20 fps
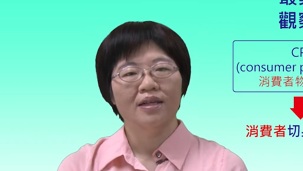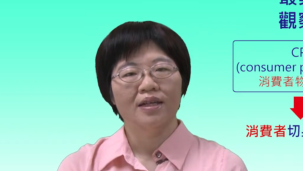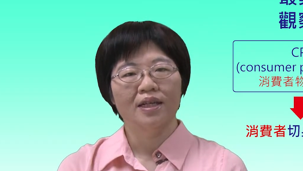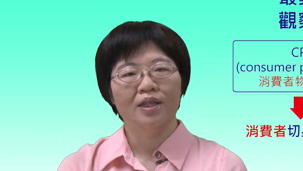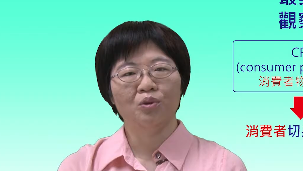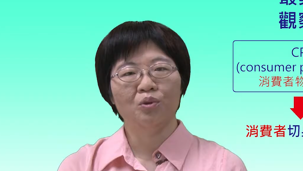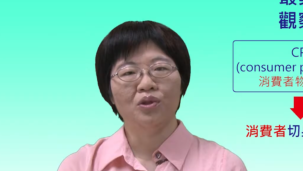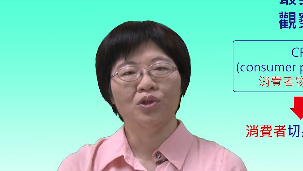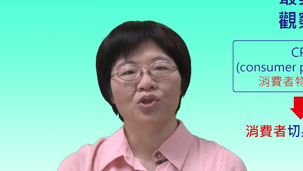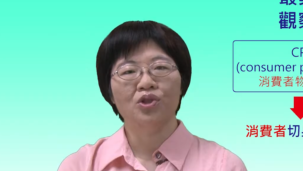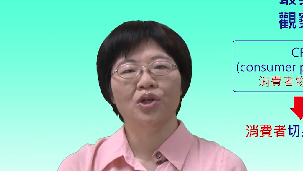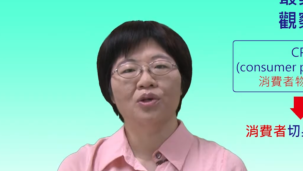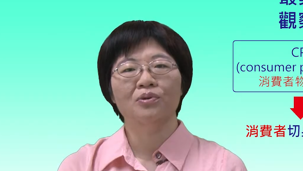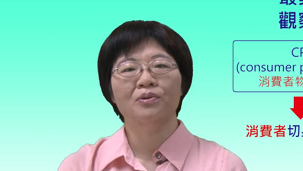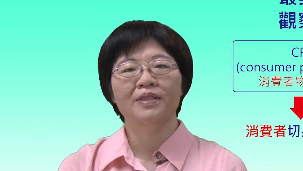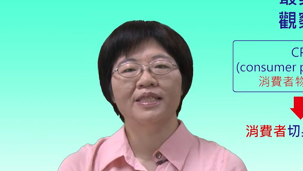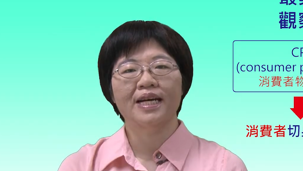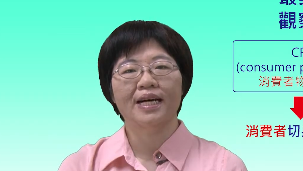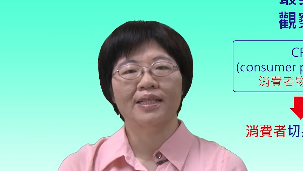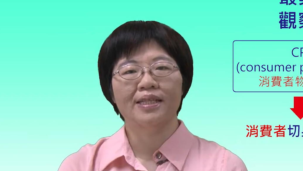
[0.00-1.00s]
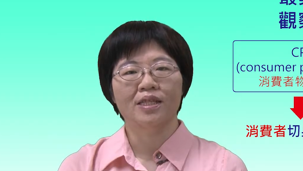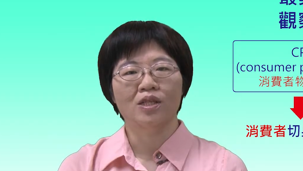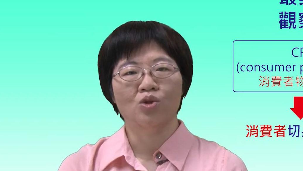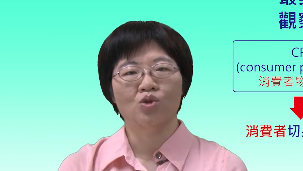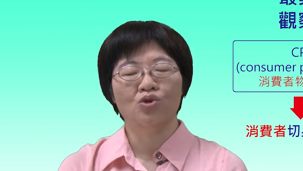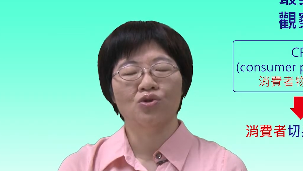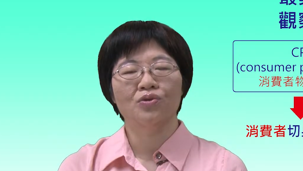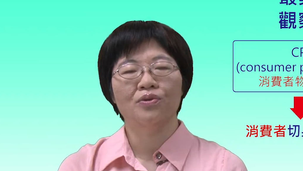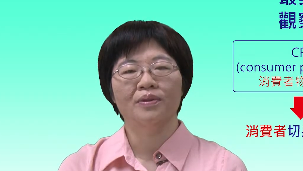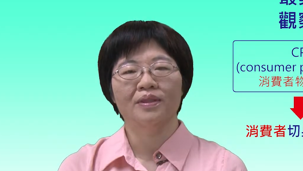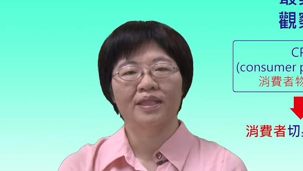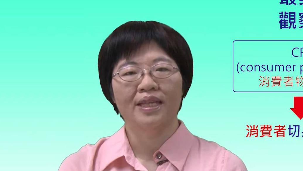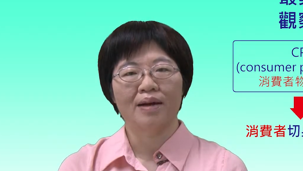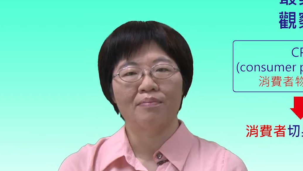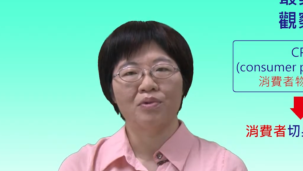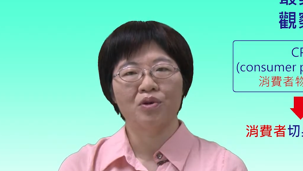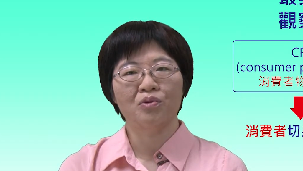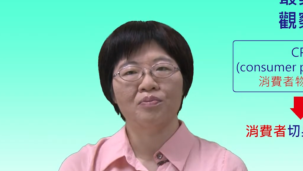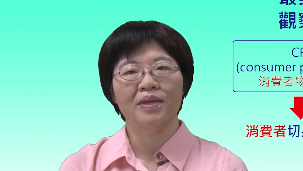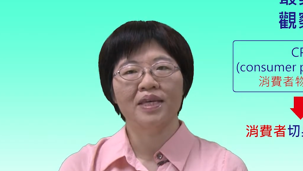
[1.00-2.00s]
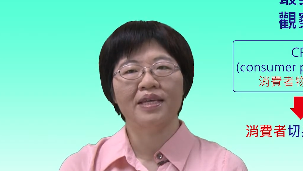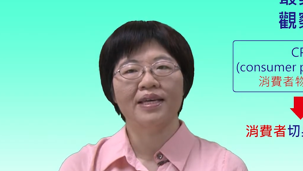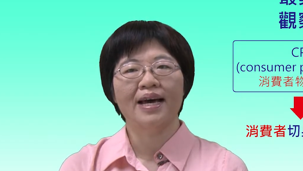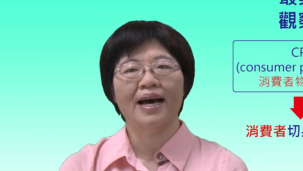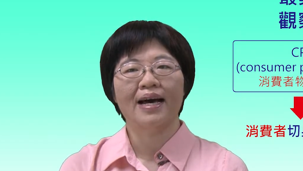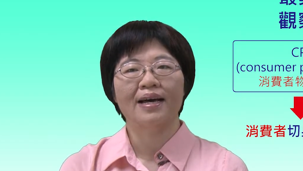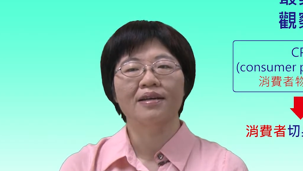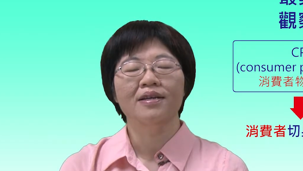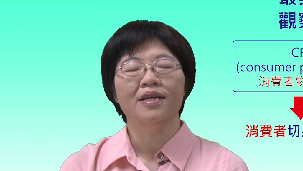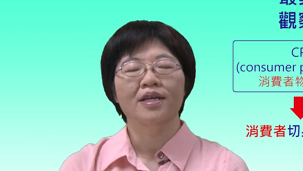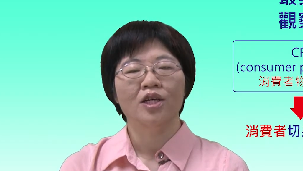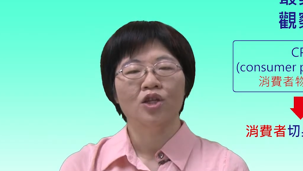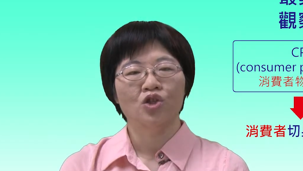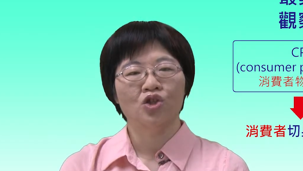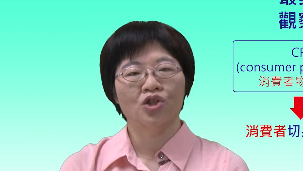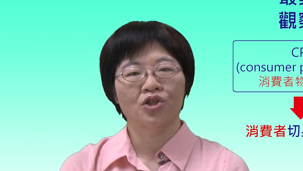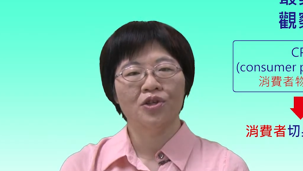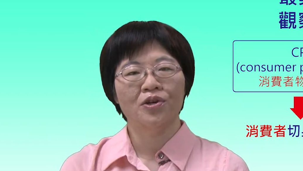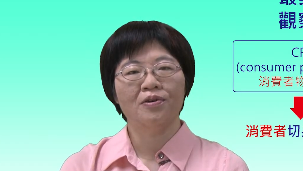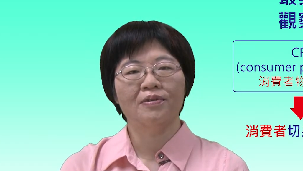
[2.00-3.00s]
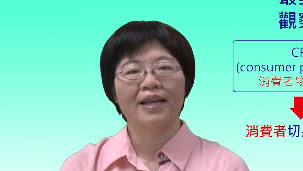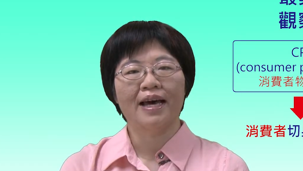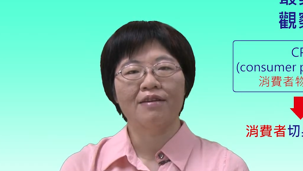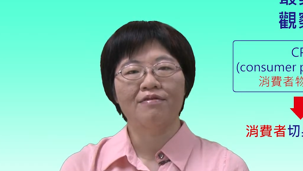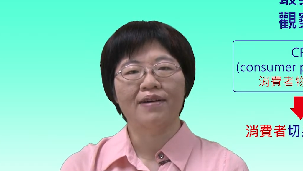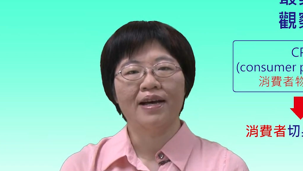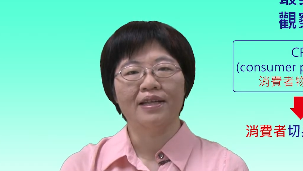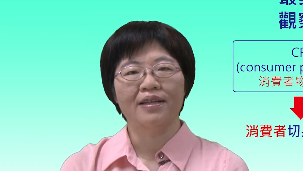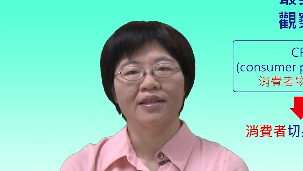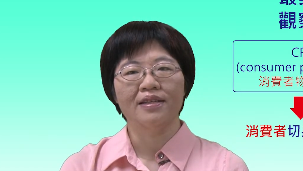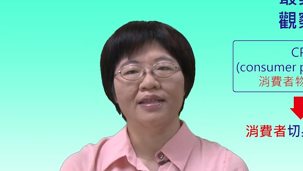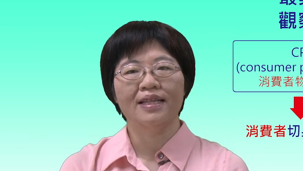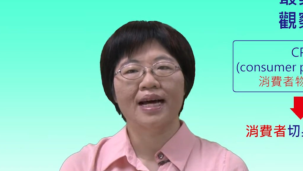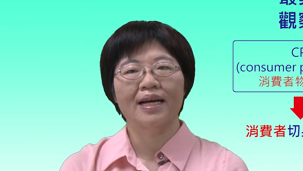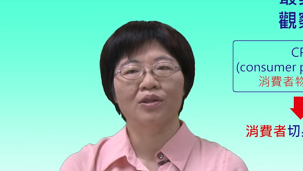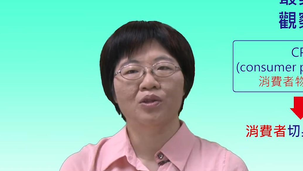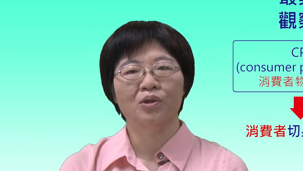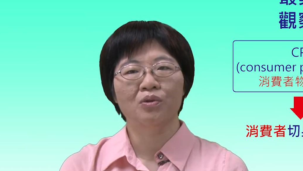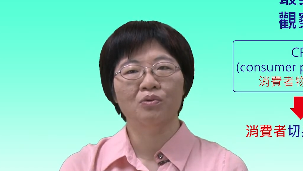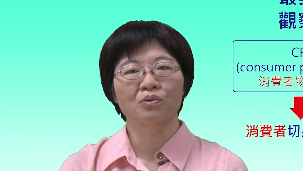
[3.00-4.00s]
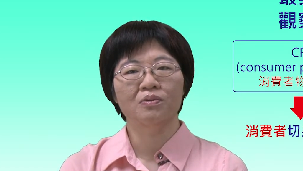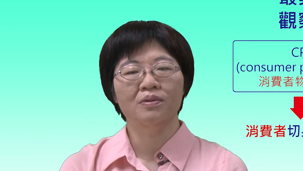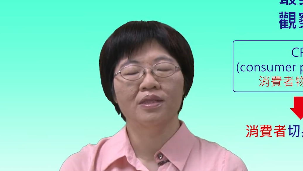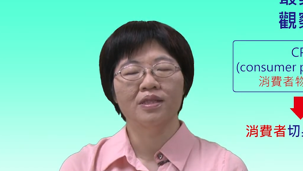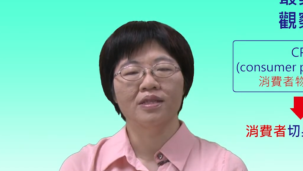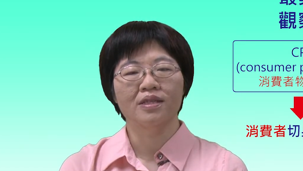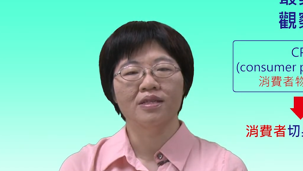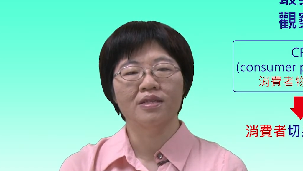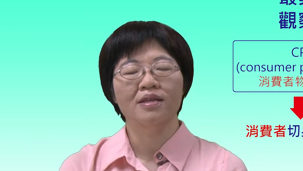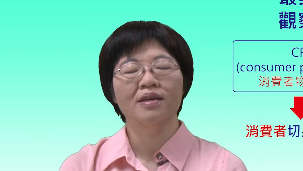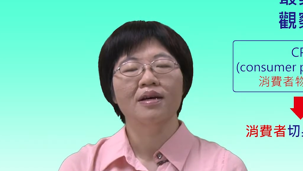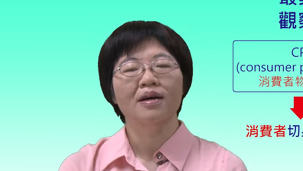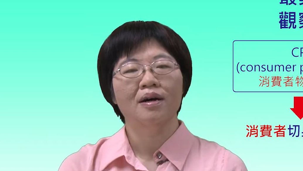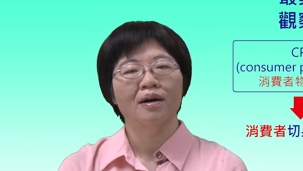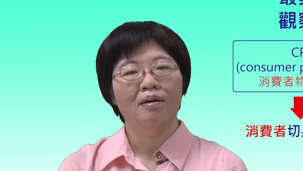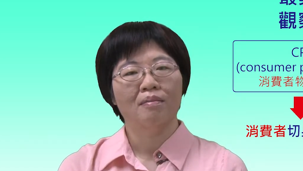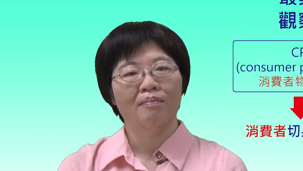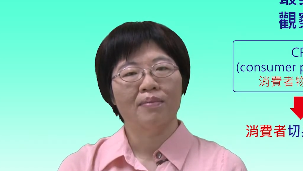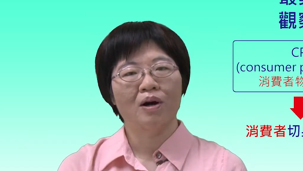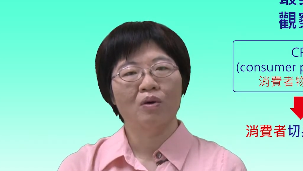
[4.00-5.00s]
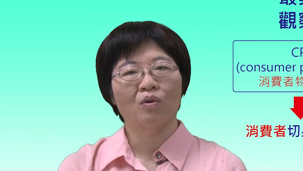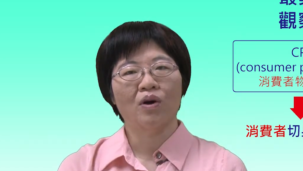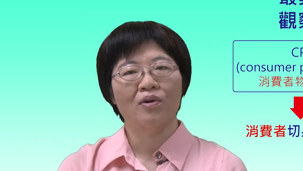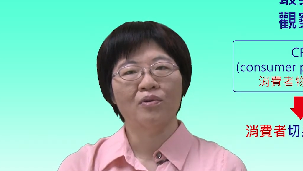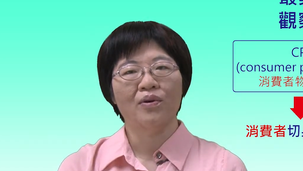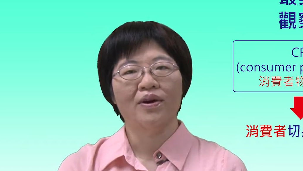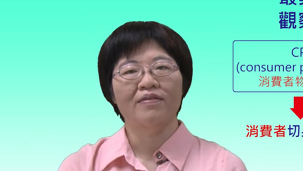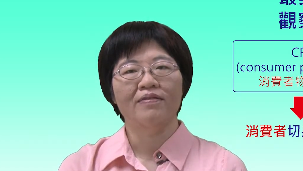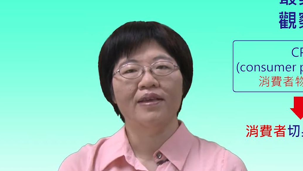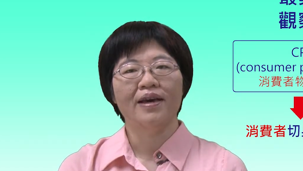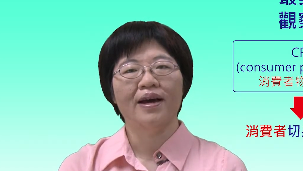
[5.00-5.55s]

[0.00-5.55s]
而趸售物价指数 （WPI） 是用来反映大宗物资，包括原